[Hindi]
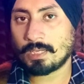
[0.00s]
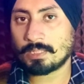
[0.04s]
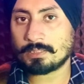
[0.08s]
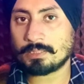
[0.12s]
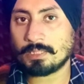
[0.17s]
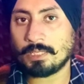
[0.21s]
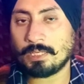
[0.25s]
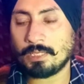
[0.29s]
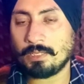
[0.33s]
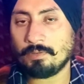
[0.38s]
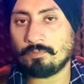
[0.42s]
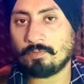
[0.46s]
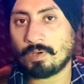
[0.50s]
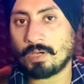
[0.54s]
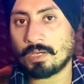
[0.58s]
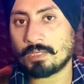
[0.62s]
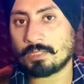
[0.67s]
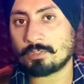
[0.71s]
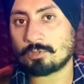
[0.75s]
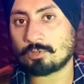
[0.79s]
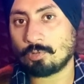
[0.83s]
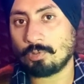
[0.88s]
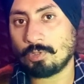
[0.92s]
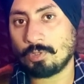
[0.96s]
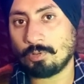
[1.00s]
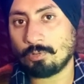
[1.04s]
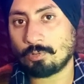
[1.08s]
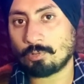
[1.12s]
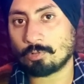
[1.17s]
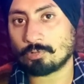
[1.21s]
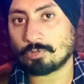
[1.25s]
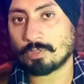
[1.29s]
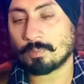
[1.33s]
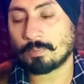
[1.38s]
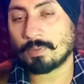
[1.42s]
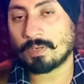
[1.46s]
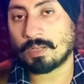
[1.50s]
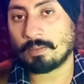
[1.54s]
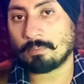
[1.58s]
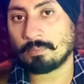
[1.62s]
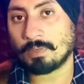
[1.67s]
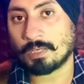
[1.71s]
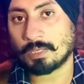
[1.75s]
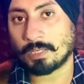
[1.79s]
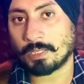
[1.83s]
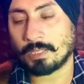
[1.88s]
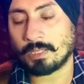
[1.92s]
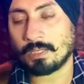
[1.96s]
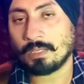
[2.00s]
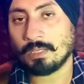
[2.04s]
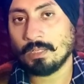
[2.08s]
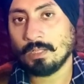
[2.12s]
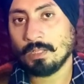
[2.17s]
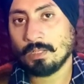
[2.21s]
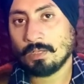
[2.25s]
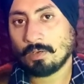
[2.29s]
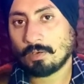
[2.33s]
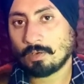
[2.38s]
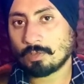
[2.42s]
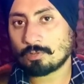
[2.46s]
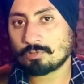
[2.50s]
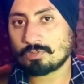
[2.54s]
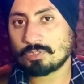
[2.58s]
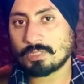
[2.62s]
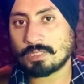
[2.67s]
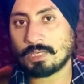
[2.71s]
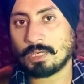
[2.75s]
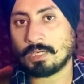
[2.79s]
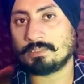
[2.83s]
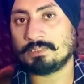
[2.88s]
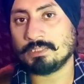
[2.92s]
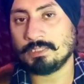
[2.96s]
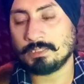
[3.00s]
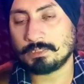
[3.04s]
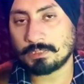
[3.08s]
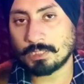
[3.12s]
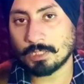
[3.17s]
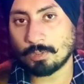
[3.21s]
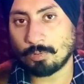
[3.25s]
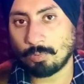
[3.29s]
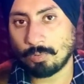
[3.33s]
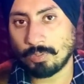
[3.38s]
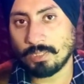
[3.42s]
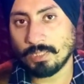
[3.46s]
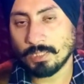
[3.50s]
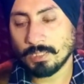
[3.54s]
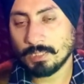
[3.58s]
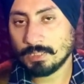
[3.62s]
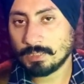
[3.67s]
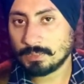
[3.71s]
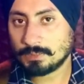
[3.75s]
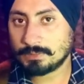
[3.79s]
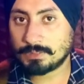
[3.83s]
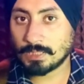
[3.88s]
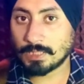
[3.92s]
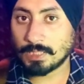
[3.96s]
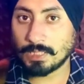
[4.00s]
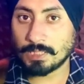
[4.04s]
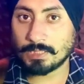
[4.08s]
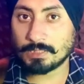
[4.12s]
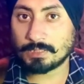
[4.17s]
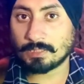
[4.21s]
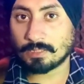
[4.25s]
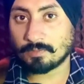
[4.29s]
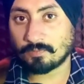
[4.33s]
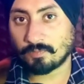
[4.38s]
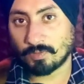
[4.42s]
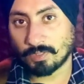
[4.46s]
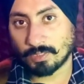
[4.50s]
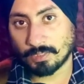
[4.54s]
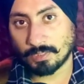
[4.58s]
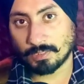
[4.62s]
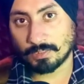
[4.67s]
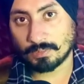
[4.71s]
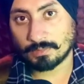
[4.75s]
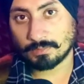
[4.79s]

ने आते ही वहाँ के सोए हुए कुत्ते पर हमला किया और उसे घसीटते हुए जंगल की तरफ ले